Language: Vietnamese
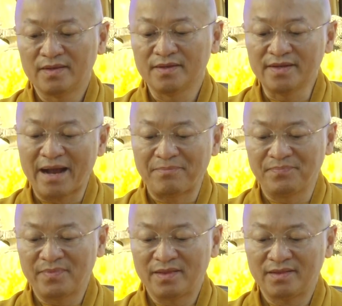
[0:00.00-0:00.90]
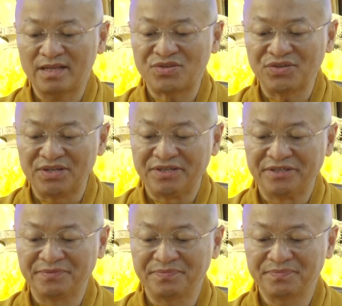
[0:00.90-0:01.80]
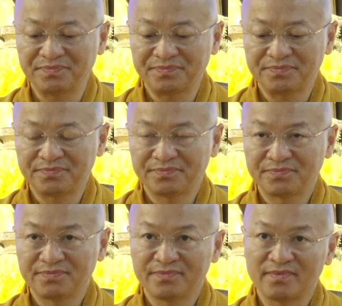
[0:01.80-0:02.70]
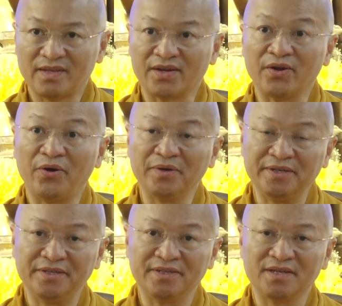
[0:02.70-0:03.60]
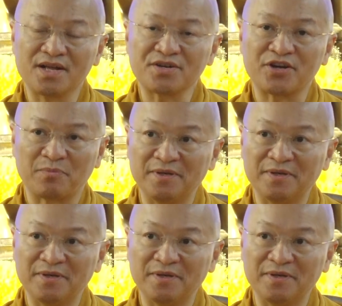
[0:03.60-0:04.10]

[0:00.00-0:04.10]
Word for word: thứ năm là chữ lượng là độ lượng rộng